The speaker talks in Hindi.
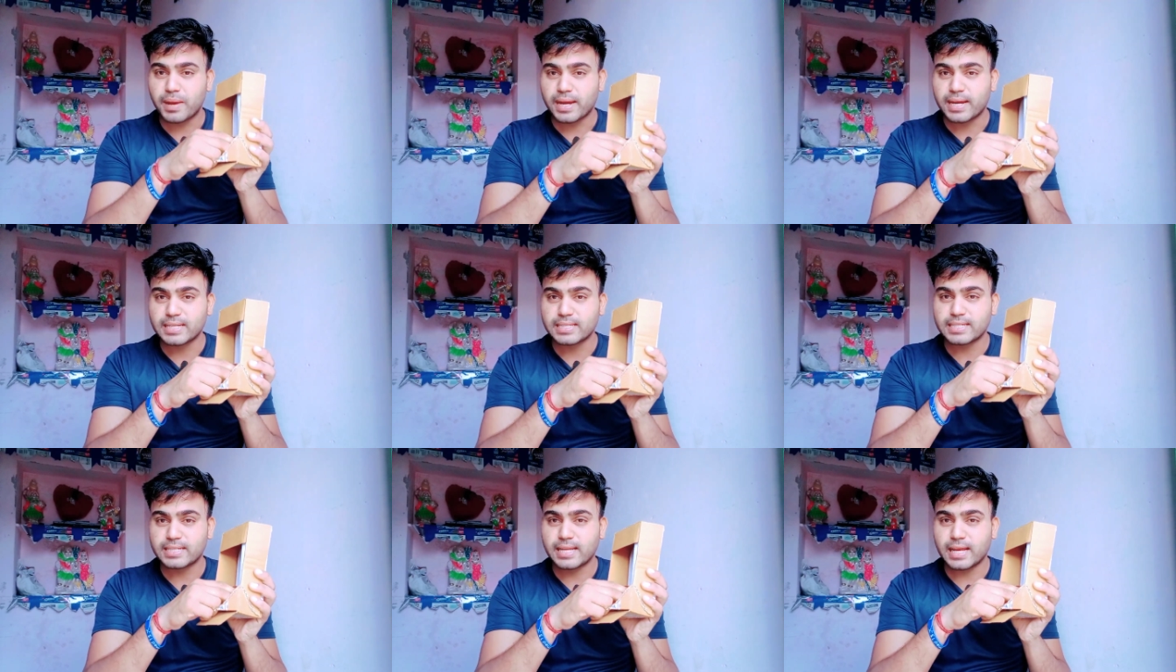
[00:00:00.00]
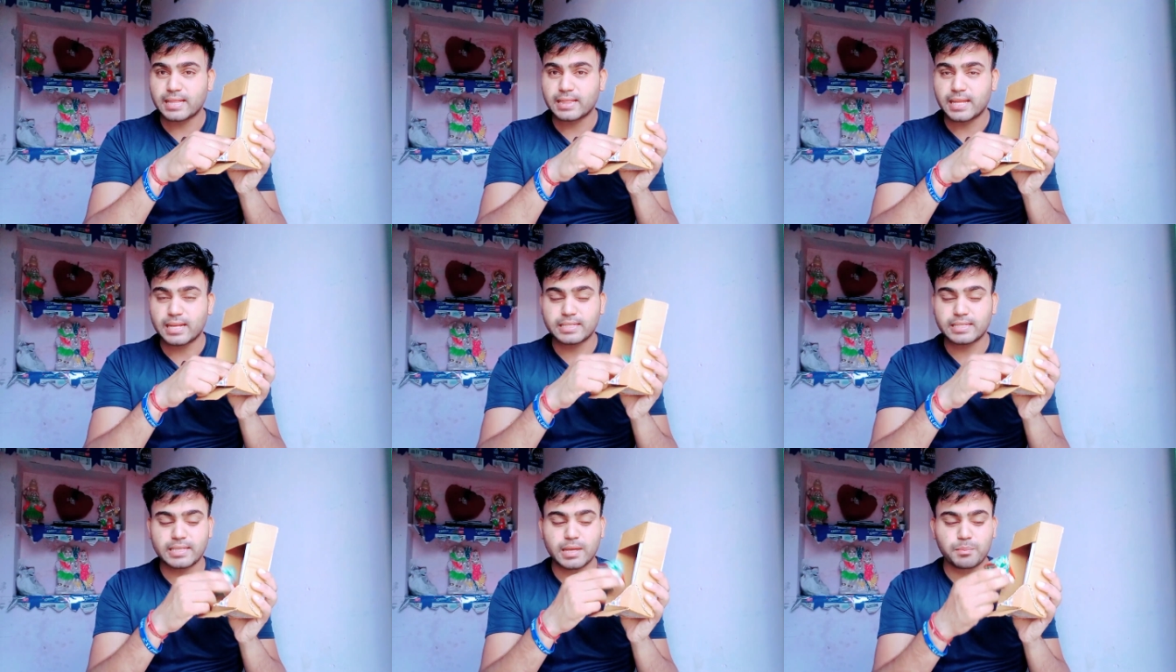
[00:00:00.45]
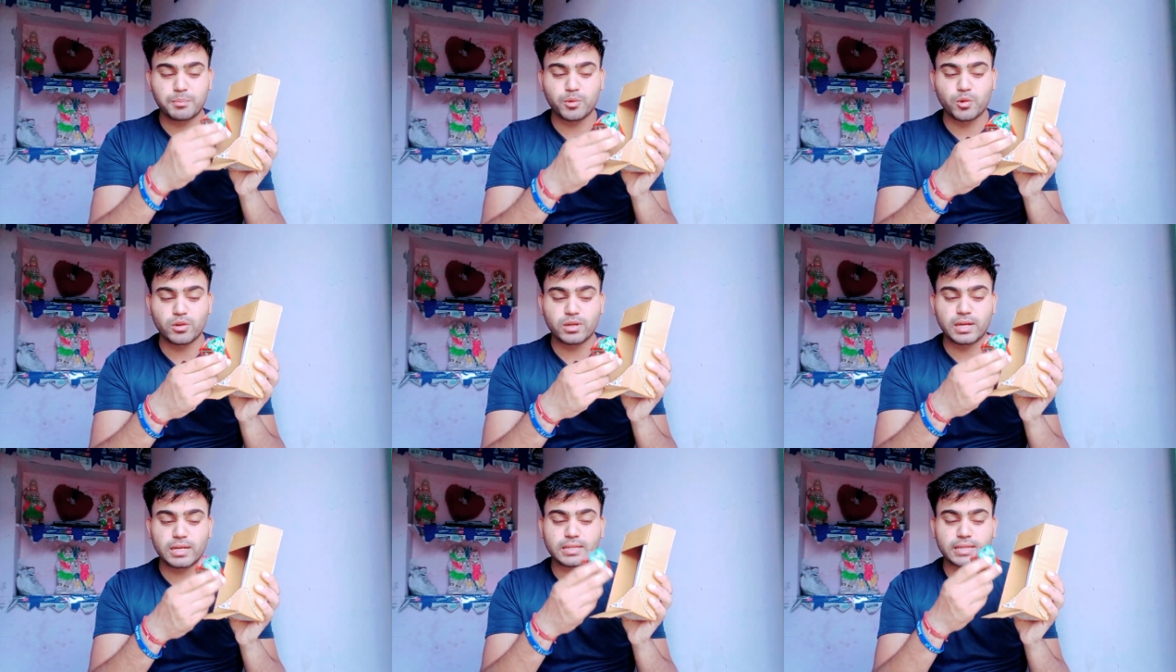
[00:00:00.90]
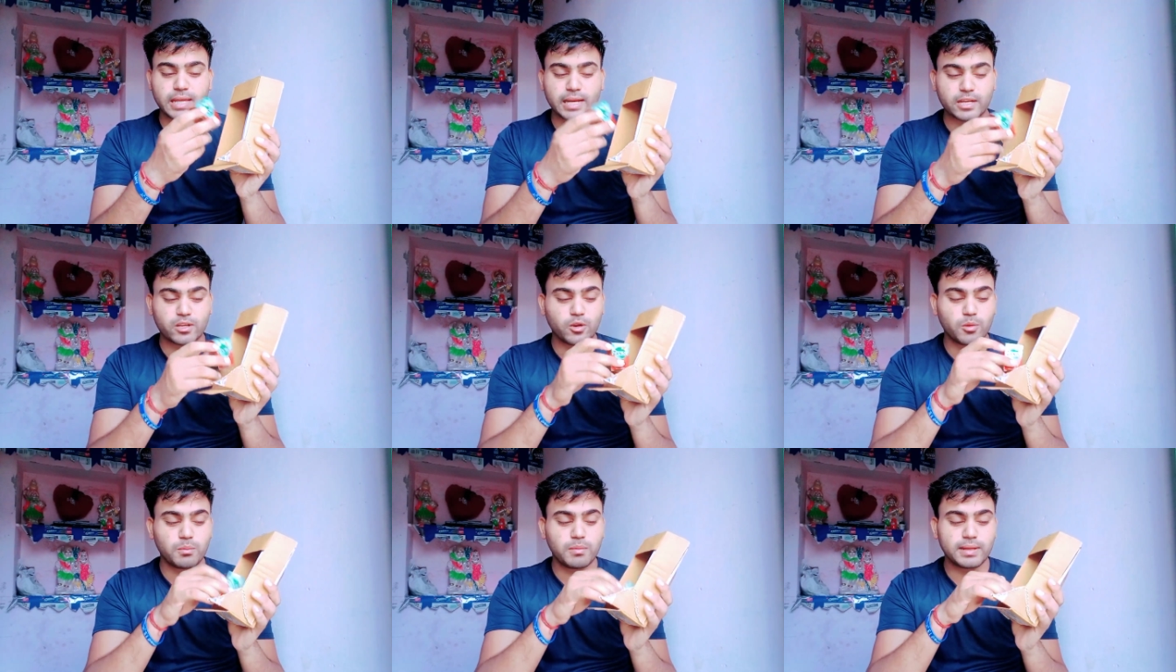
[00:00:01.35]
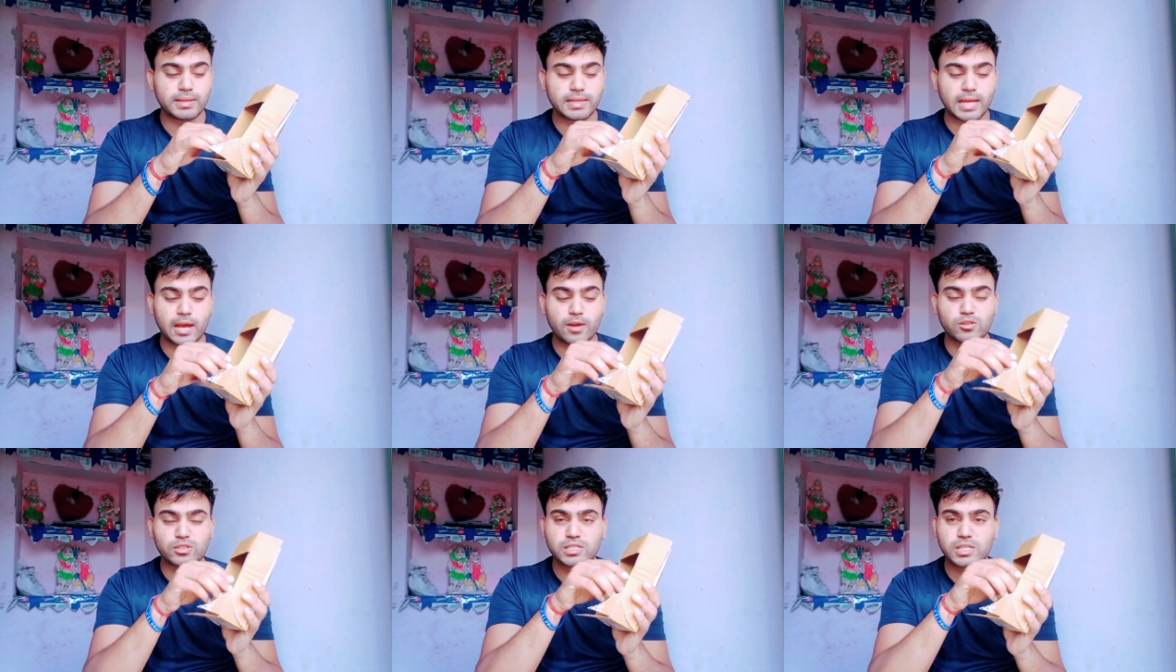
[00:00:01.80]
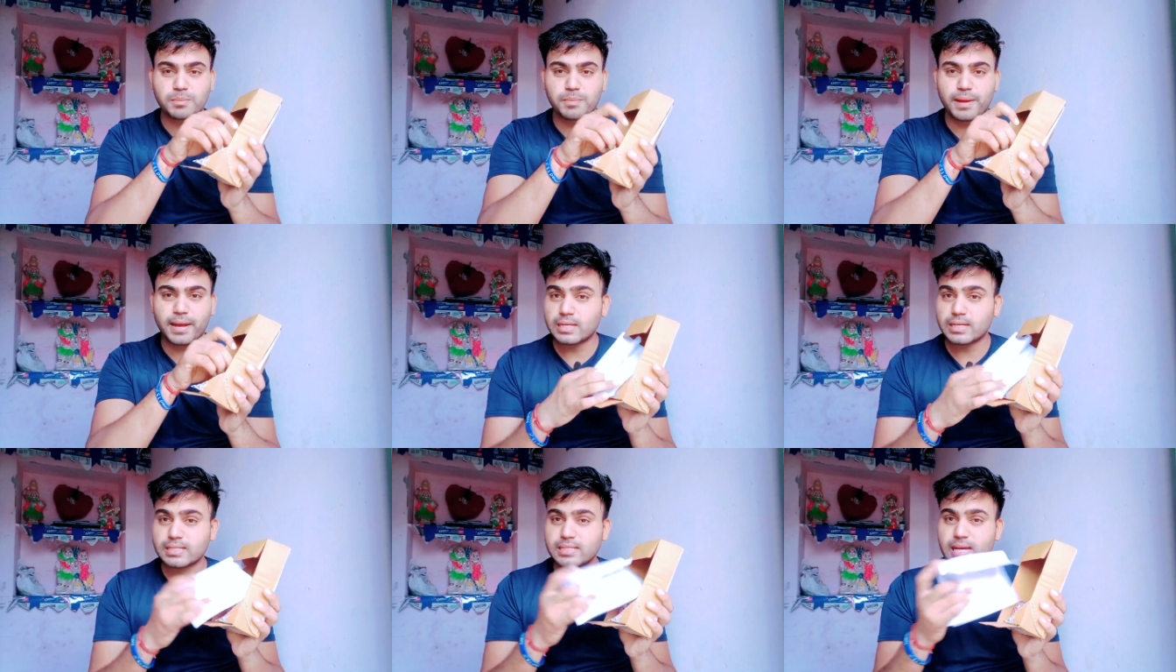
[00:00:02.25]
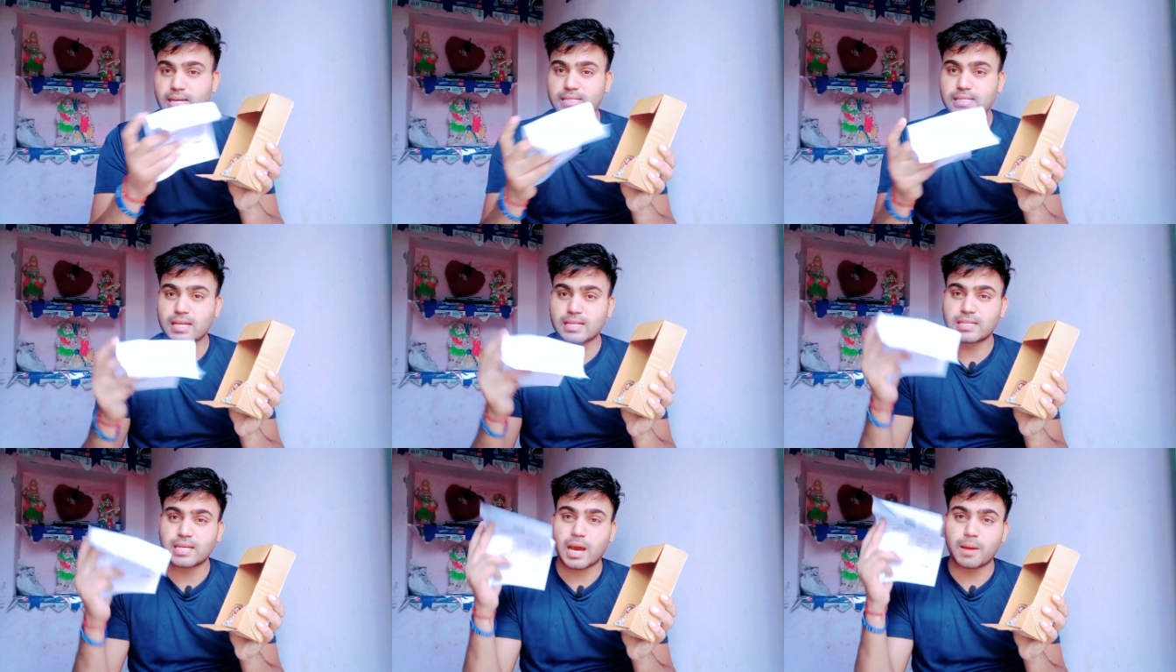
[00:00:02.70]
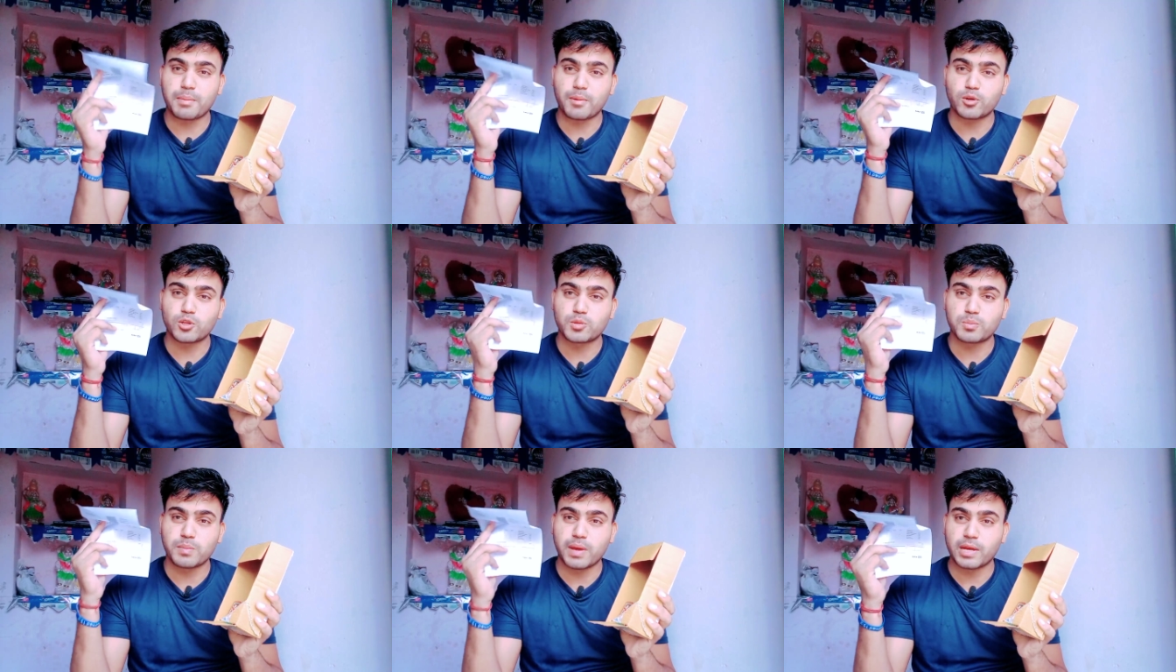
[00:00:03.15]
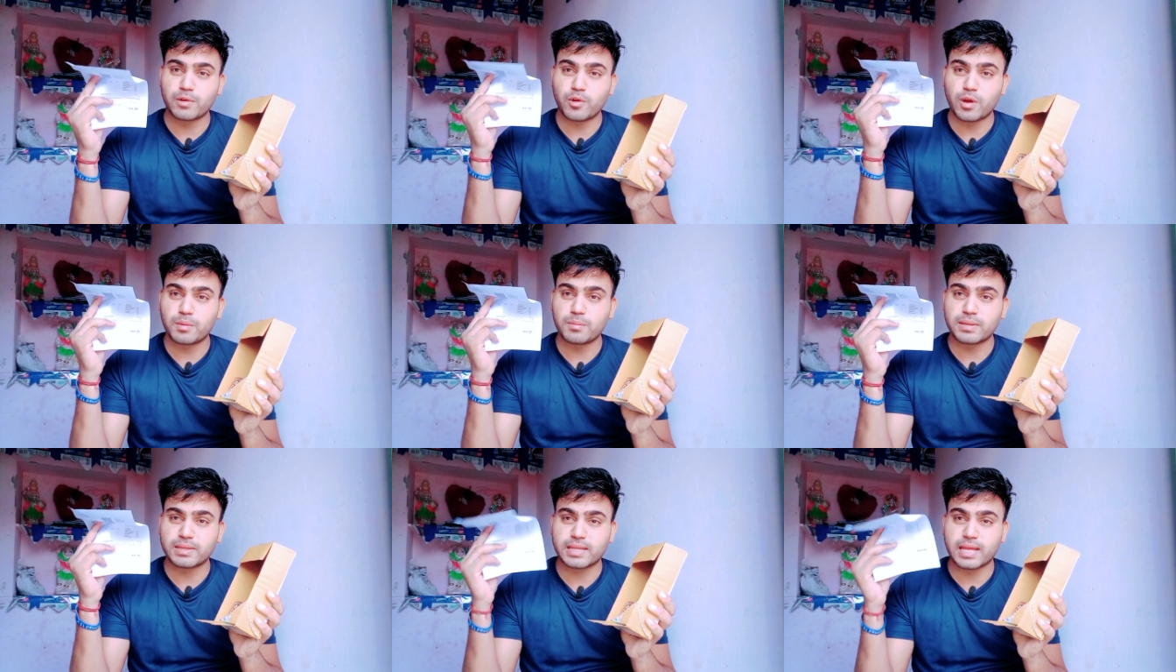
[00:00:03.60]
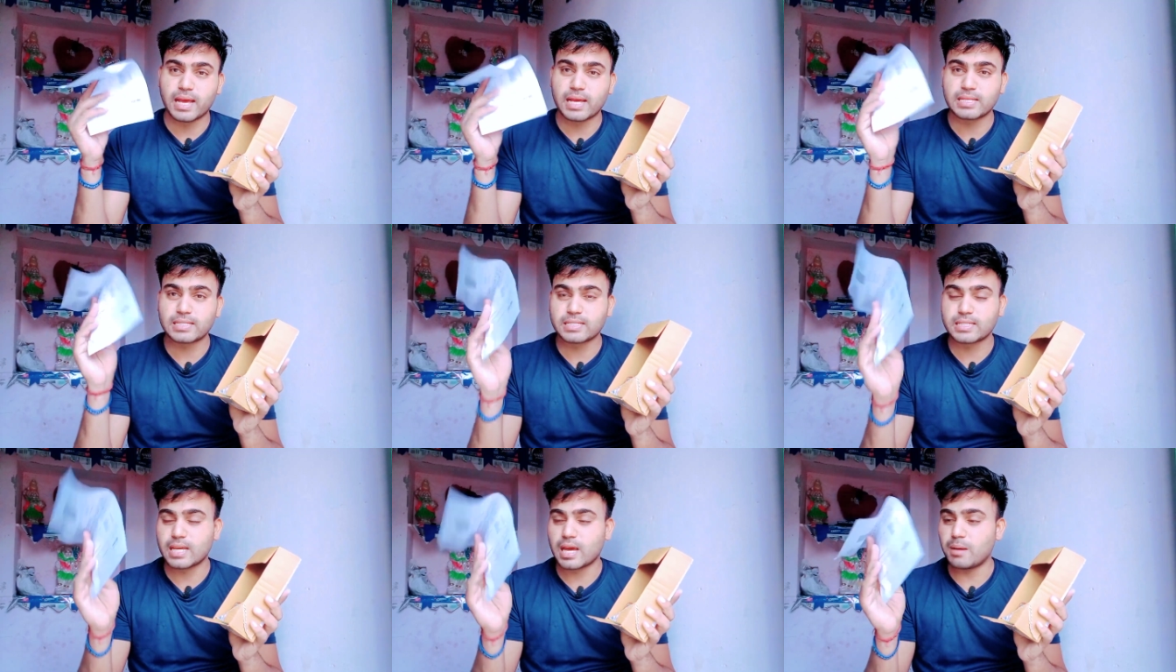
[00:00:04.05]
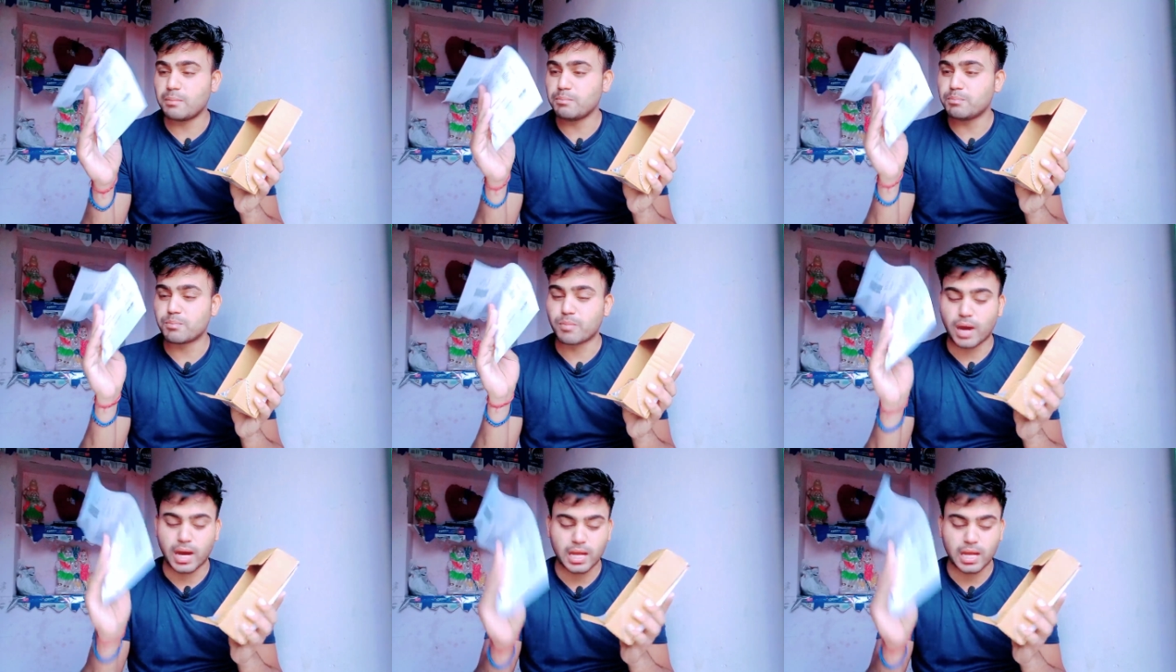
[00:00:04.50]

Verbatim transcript: पैकेजिंग के अंदर ये प्रोडक्ट देखने को मिलता है उससे पहले के साथ साथ यहाँ पे कुछ मैनुअल मिलते हैं जिसे हम